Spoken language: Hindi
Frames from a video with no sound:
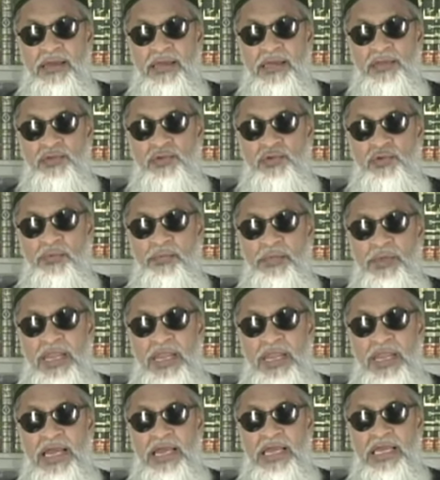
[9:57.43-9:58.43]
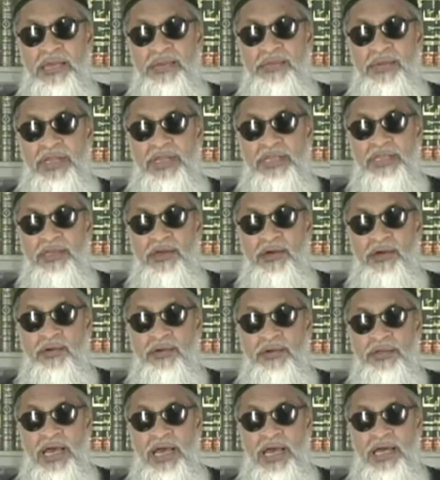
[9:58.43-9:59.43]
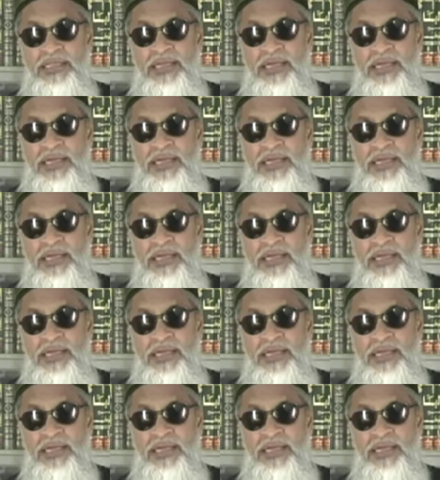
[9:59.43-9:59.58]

कि तुम अल्लाह की इबादत करो यहां